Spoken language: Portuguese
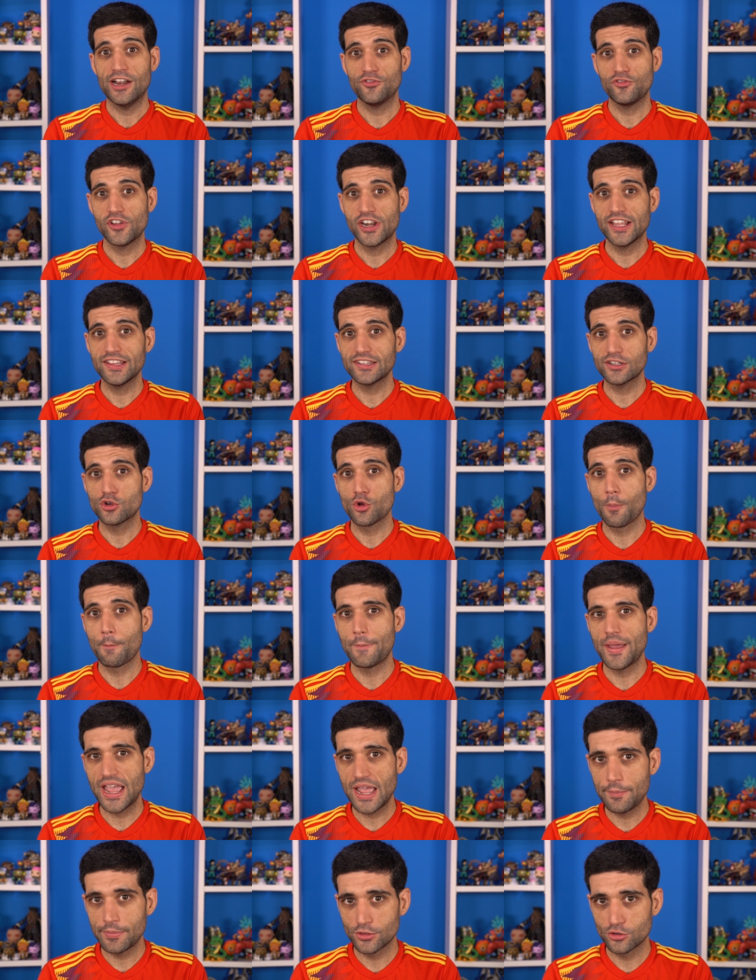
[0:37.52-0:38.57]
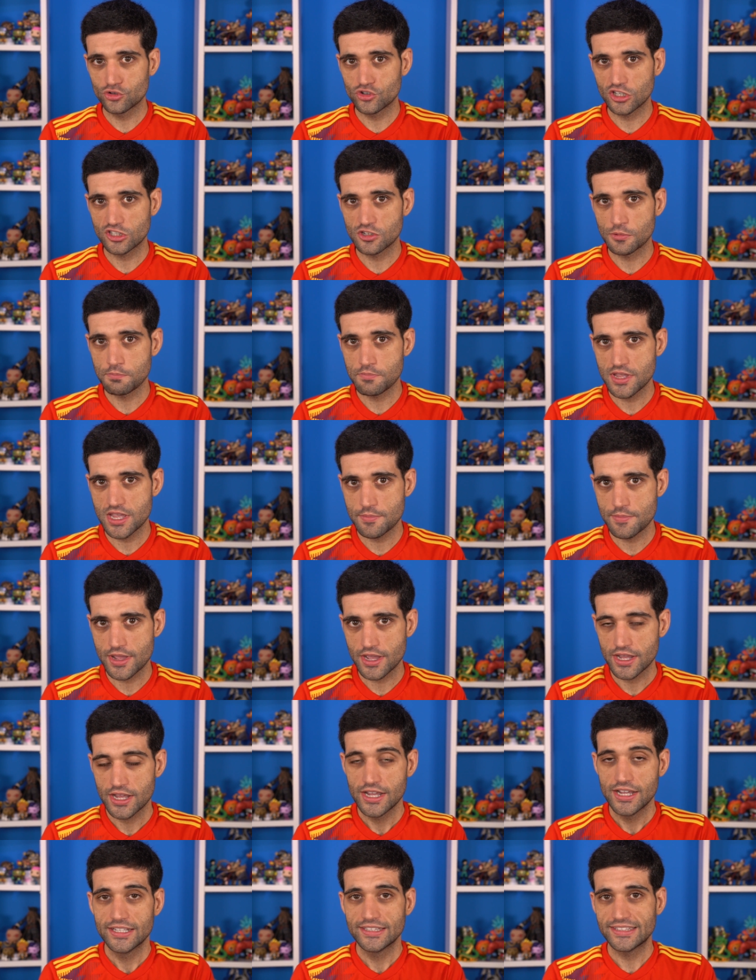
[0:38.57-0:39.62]
A diferença é que o Baby do Justin
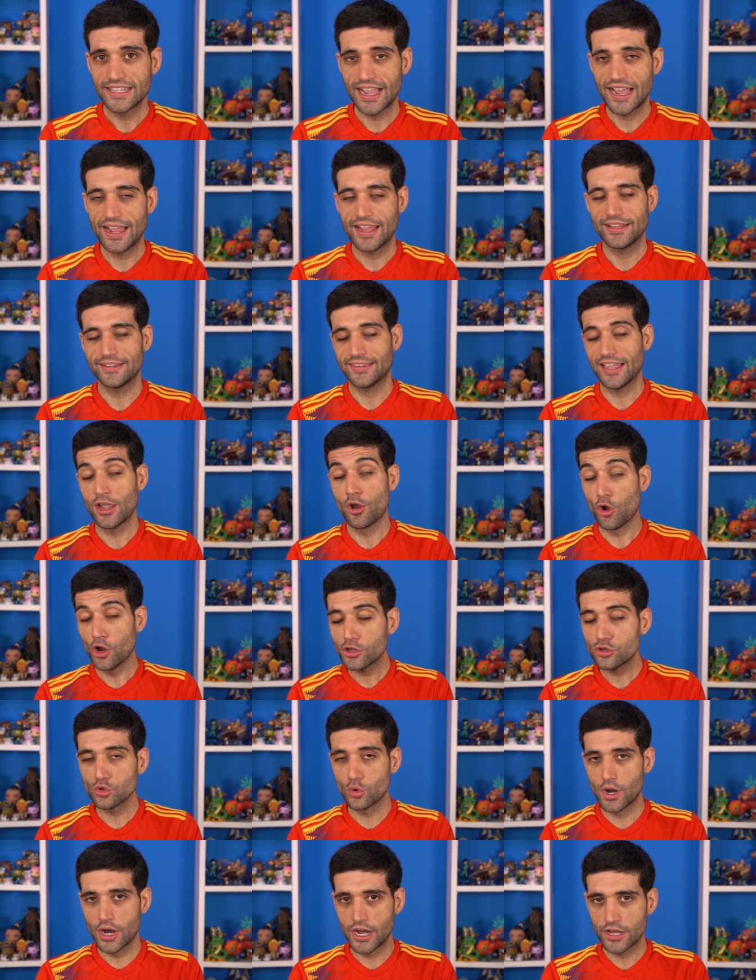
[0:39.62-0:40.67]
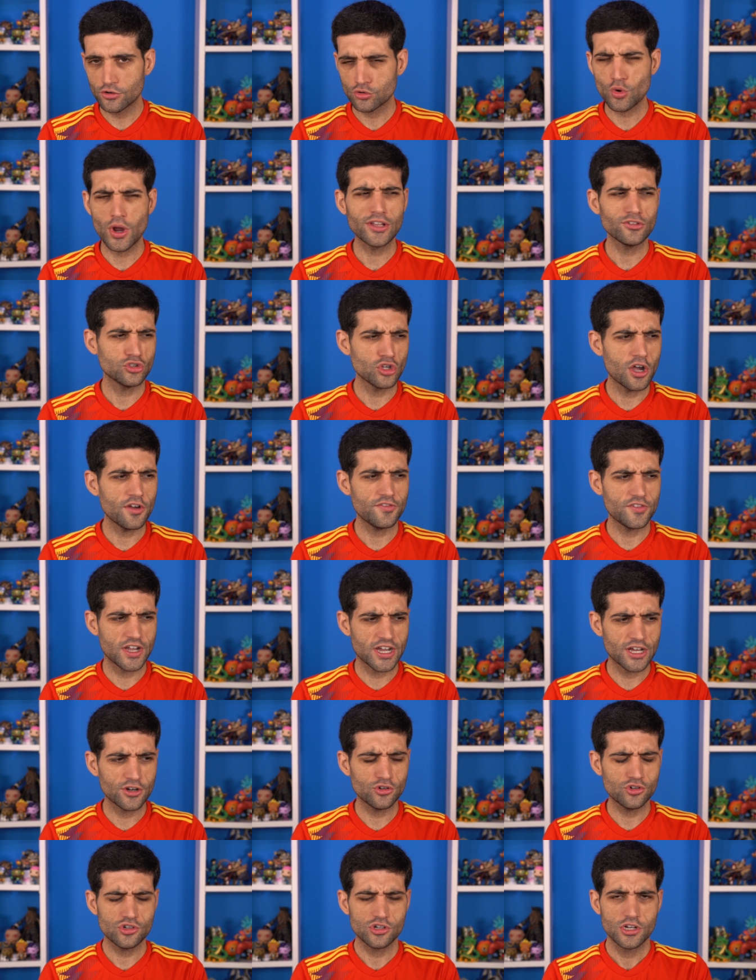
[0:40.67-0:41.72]
Bieber tá, tem 8 anos, quase 9
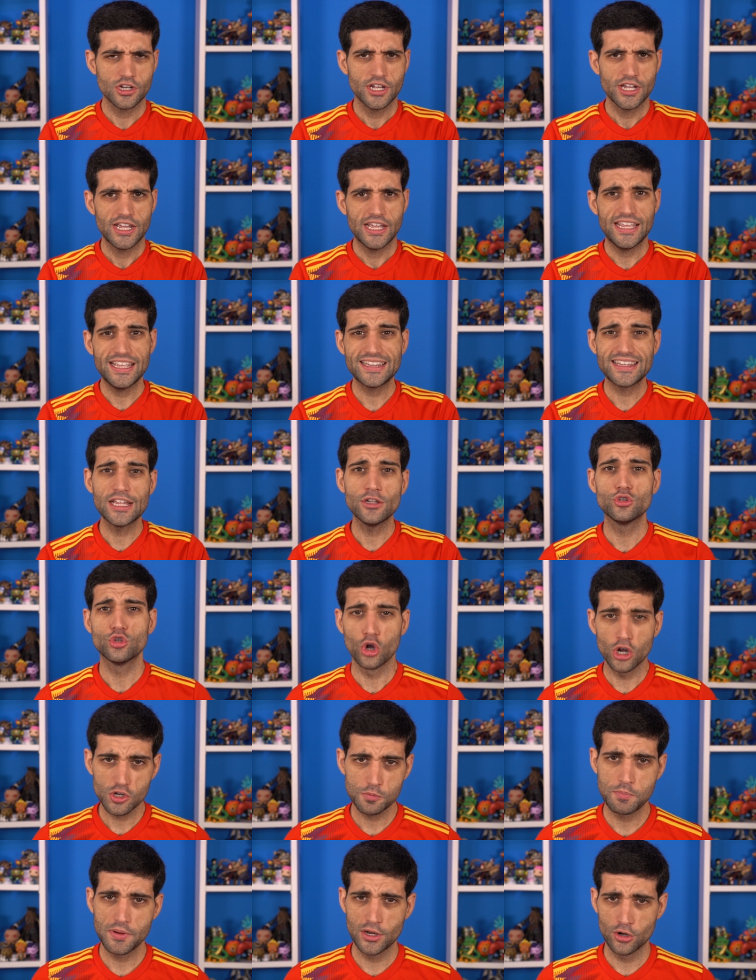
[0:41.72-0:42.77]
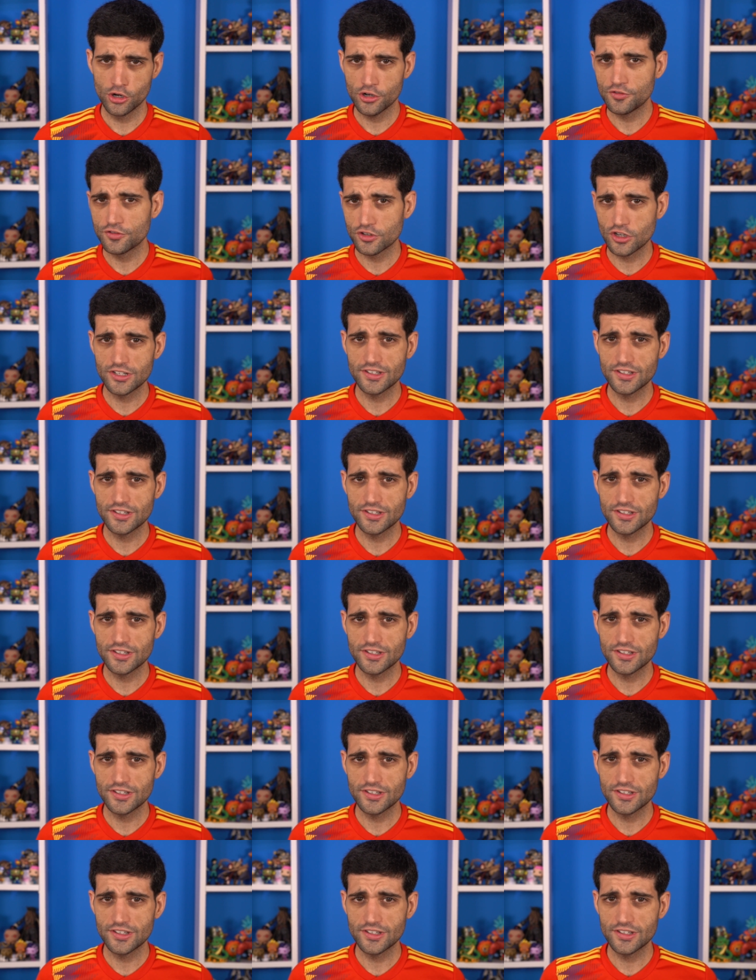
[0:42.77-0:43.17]
anos, e tem 2 bilhões de